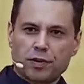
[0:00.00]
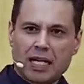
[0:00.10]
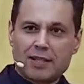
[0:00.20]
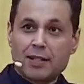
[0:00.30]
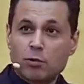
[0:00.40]

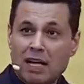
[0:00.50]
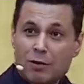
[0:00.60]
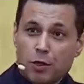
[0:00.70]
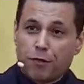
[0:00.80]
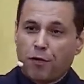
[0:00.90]
Às vezes do
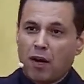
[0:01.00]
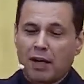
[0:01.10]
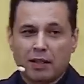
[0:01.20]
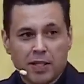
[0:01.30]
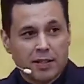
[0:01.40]
lado de
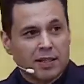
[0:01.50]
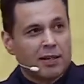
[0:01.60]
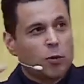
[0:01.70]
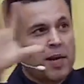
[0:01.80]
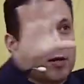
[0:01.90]
fora, às vezes lá
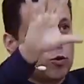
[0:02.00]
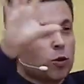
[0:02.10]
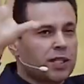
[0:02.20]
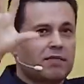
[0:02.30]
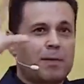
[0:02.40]
no menu
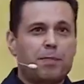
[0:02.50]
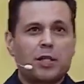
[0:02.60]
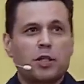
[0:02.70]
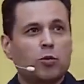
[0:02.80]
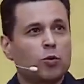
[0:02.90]
que você vai
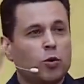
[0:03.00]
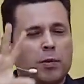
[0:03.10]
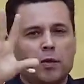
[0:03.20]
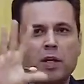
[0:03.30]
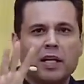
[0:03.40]
pedir o
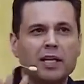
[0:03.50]
número,